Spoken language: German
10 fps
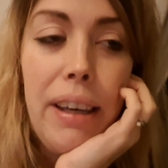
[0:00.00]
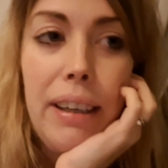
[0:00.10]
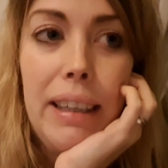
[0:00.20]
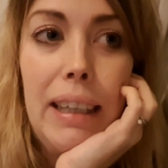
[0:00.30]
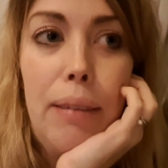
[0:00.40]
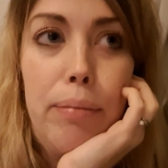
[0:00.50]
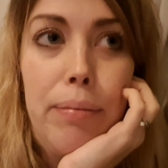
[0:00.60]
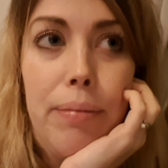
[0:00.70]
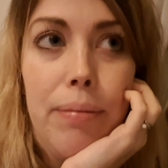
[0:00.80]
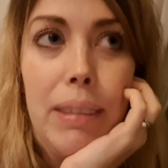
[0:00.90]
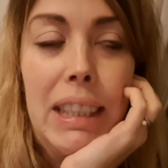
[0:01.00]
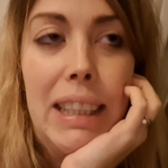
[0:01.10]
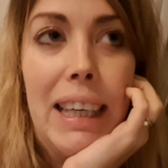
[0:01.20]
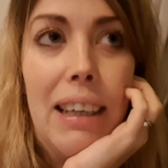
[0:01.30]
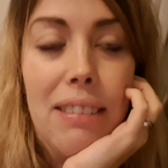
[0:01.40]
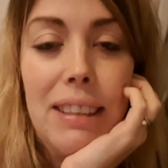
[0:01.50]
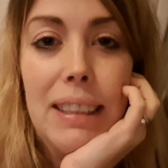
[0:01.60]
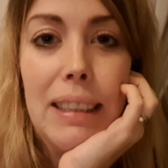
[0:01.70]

Ähm, ja, und äh,